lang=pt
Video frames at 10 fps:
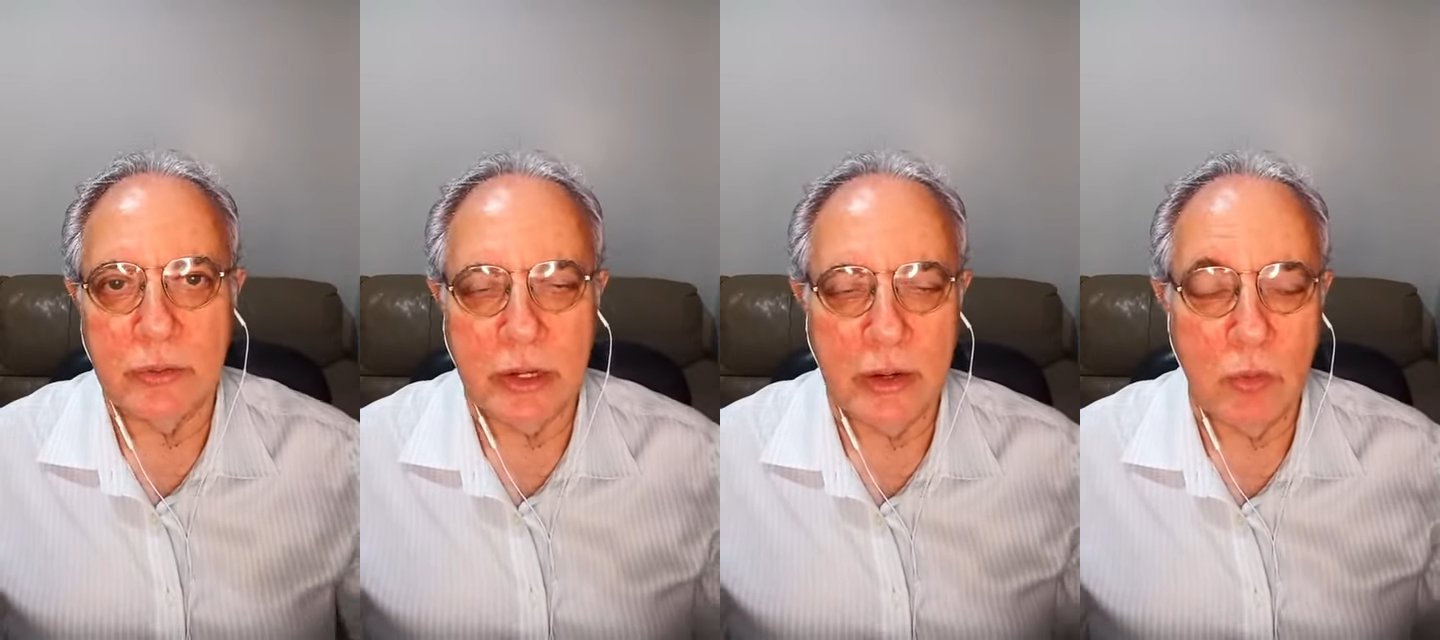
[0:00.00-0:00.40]

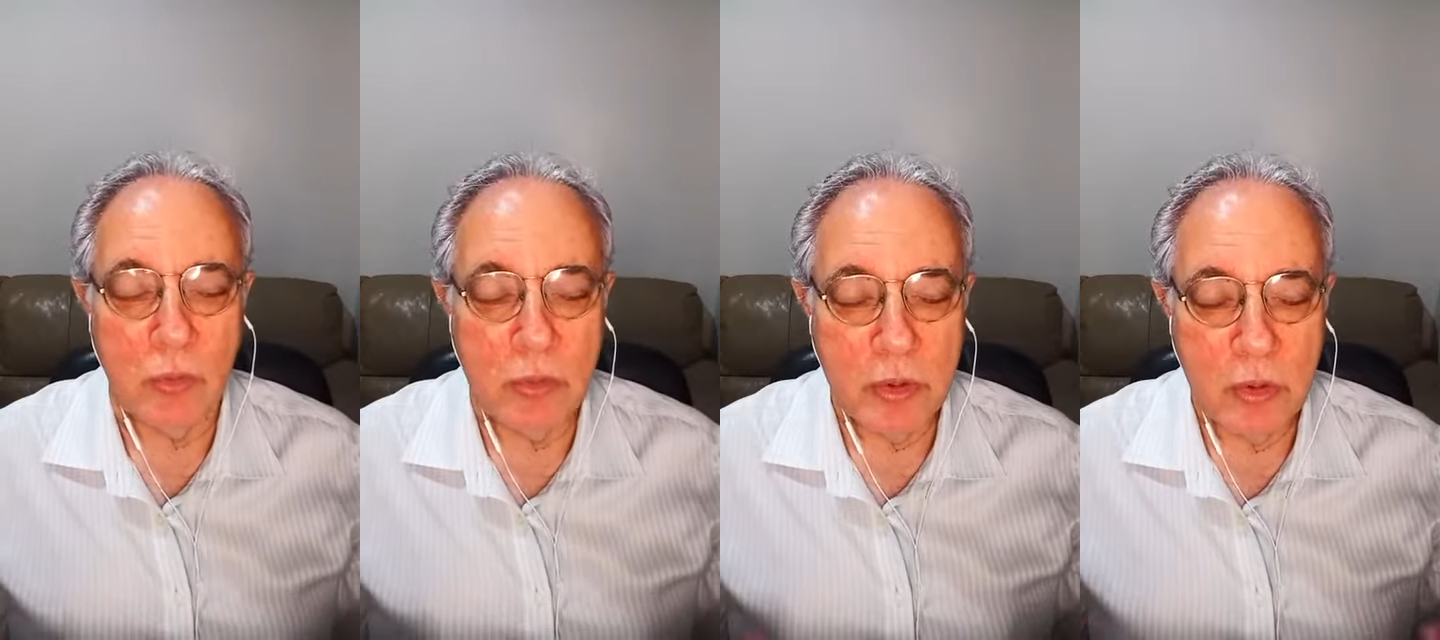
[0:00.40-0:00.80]
que é
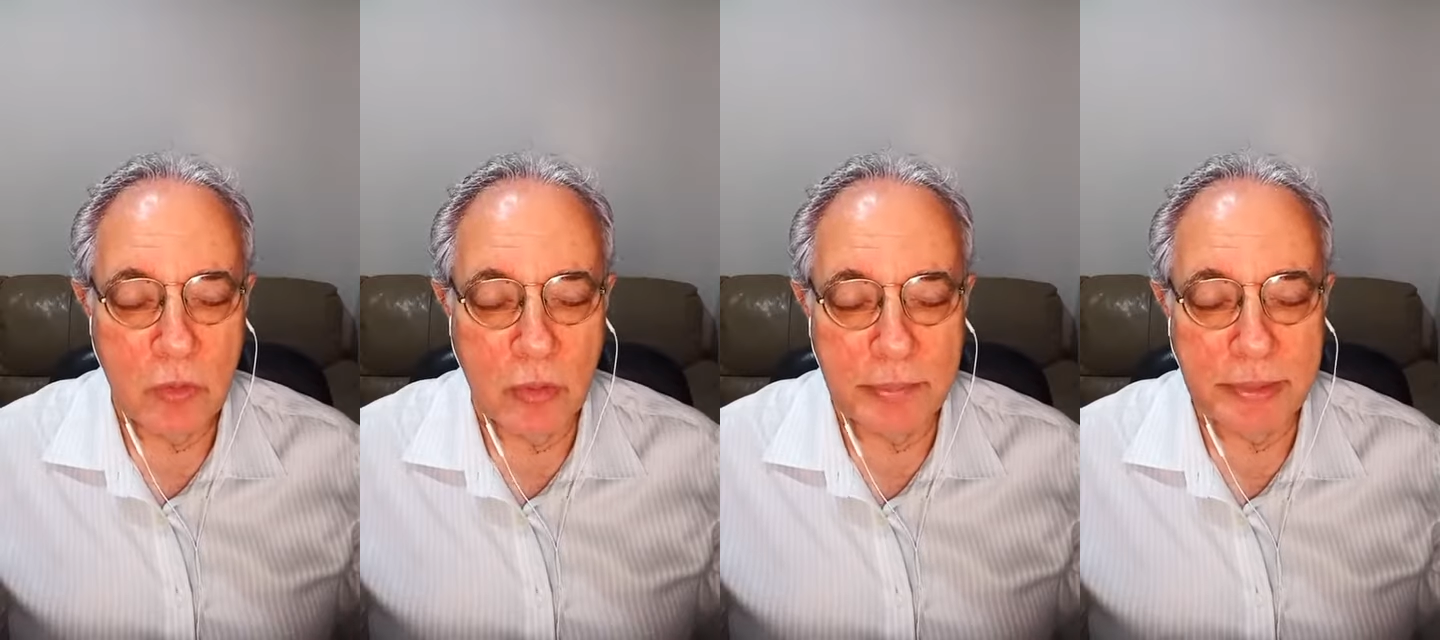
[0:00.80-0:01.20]

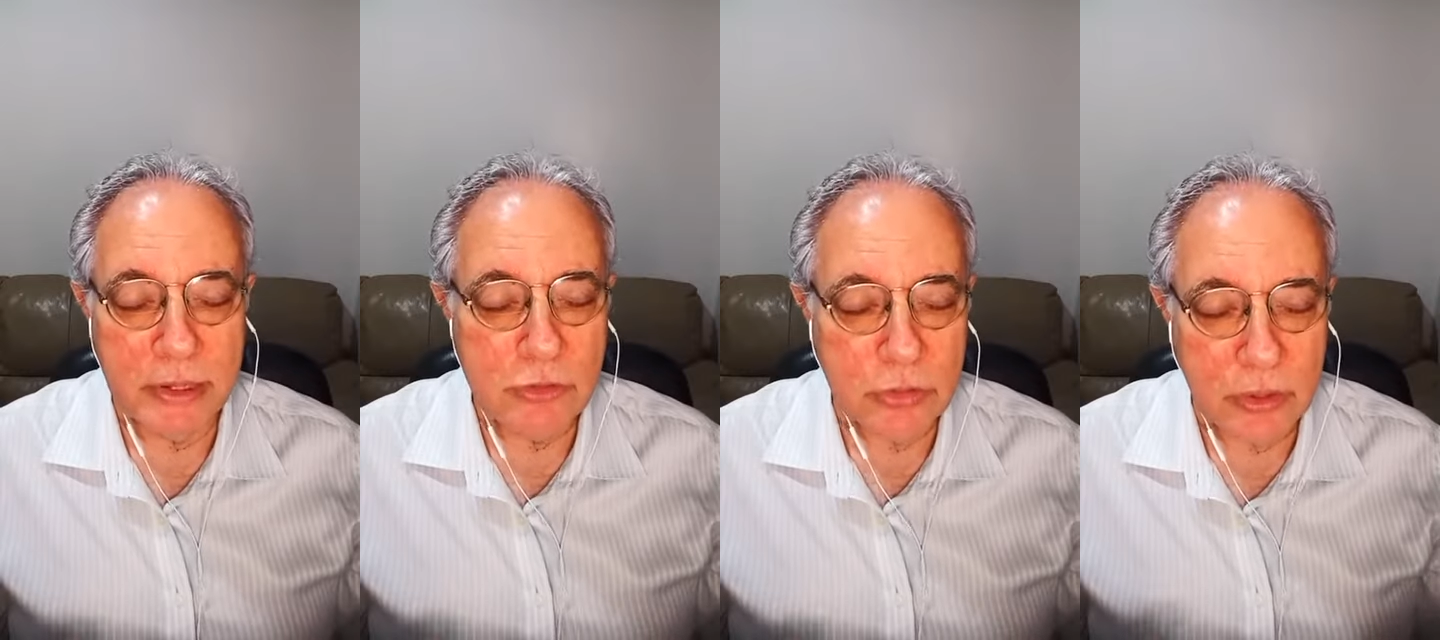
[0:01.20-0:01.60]
um
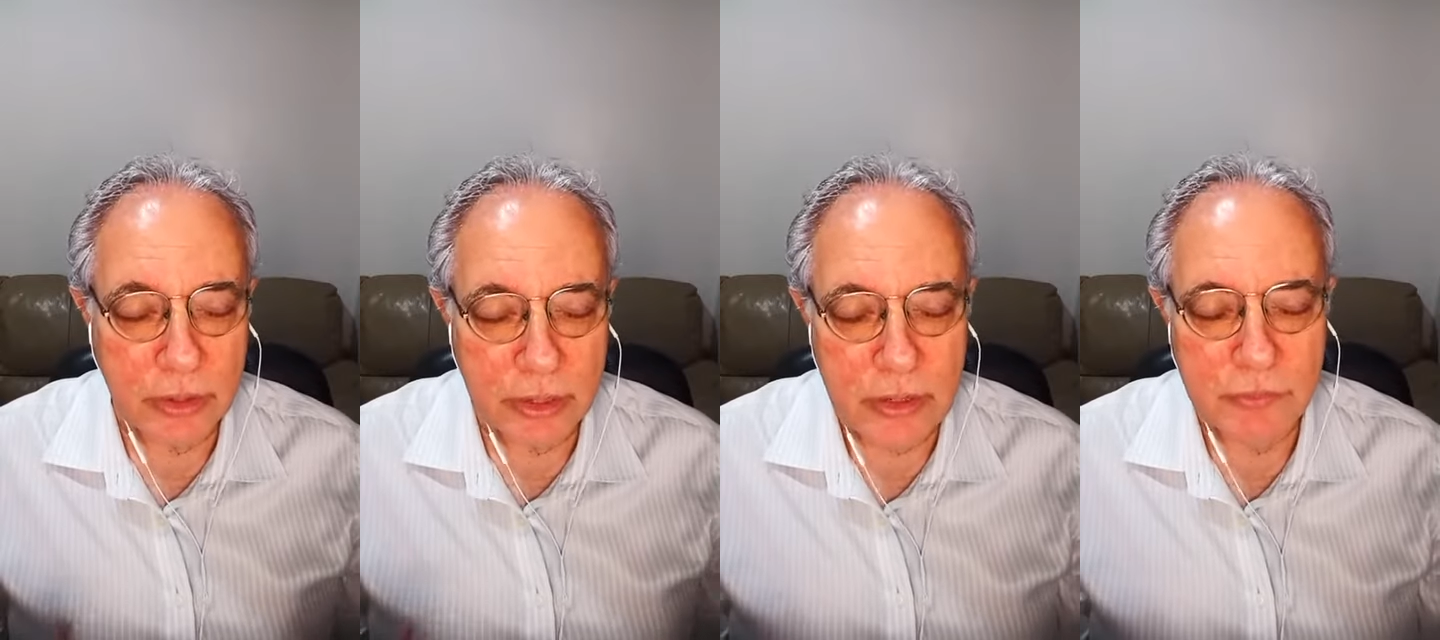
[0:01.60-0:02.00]
ambiente
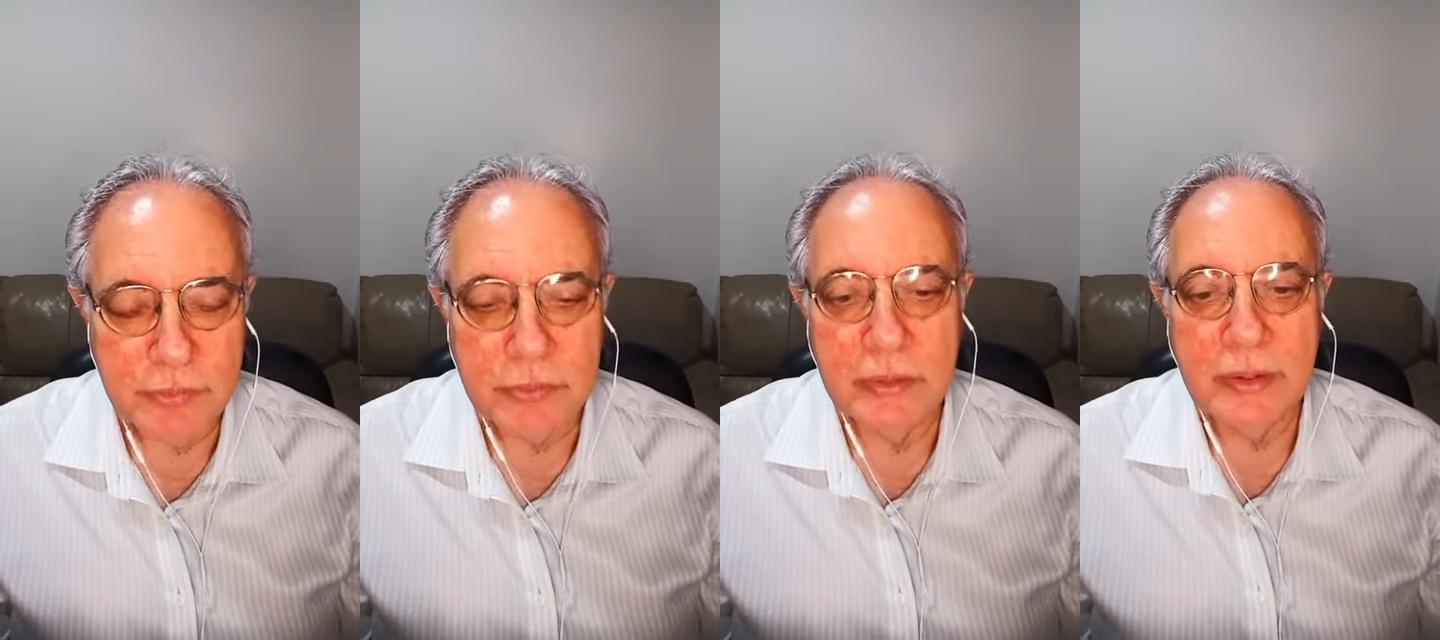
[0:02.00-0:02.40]
horrível